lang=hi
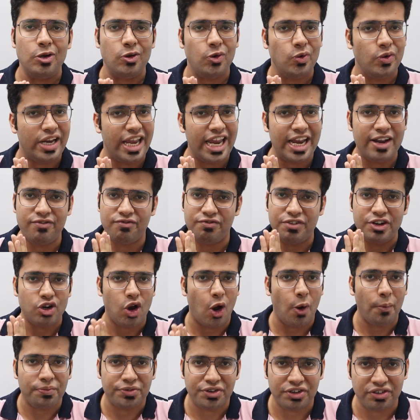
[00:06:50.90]
बिल्कुल एक
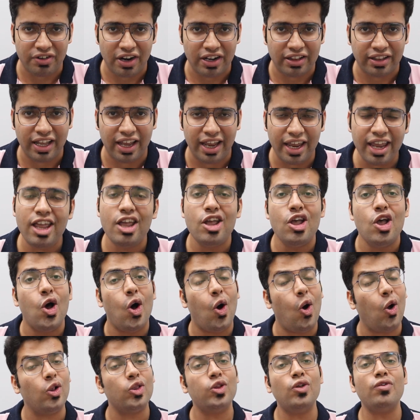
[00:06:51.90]
फिट ऑप्शन रहता है
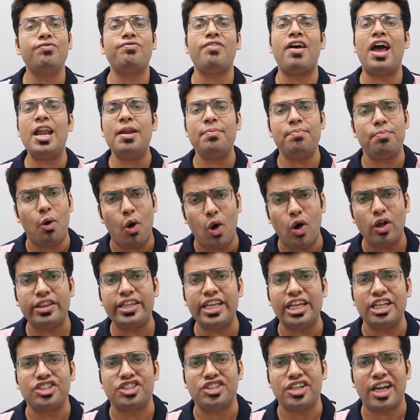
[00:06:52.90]
और वो फैन बहुत
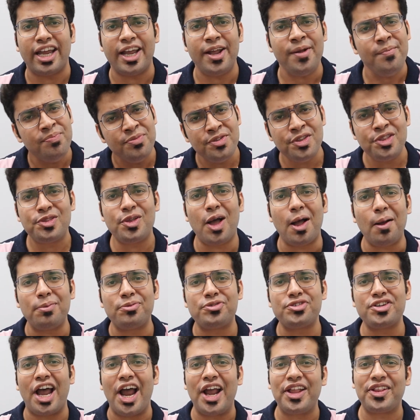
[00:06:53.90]
ही अच्छा है तो
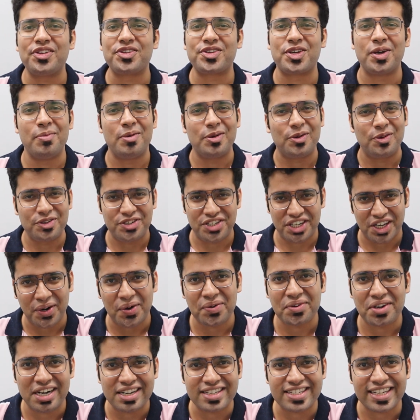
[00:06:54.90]
आप चाहे तो इसको बिल्कुल
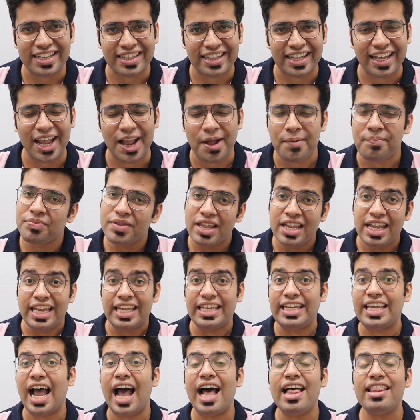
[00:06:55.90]
चेकआउट कर सकते हैं
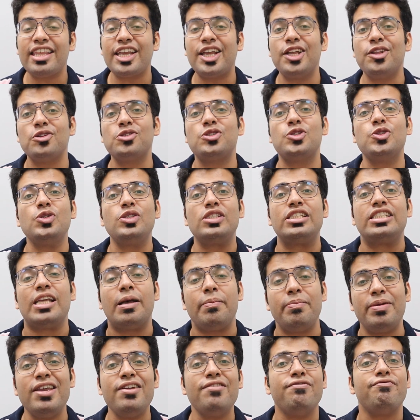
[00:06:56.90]
याद रखिए दोस्तों
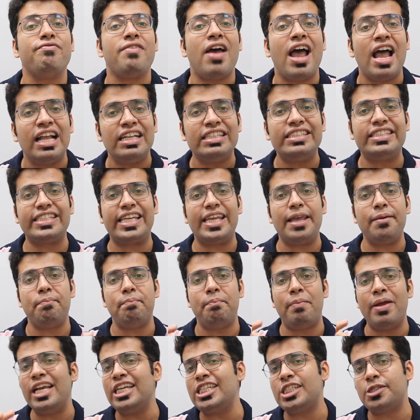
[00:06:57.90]
सभी फैंस के
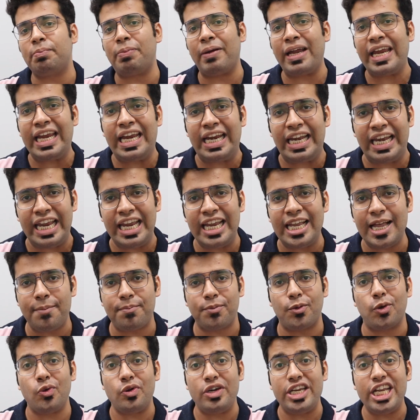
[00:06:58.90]
बेस्ट पॉइंट लिंक
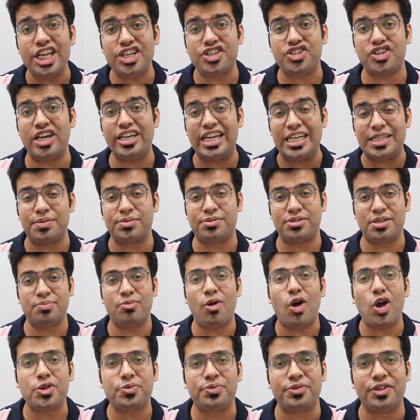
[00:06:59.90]
आपको नीचे डिस्क्रिप्शन
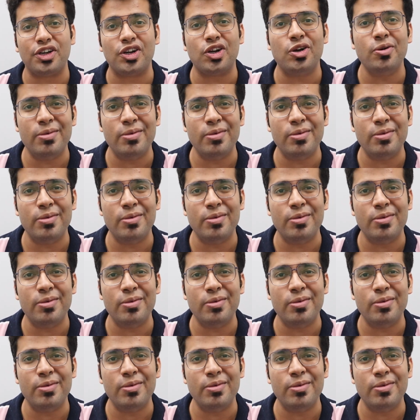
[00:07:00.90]
बॉक्स में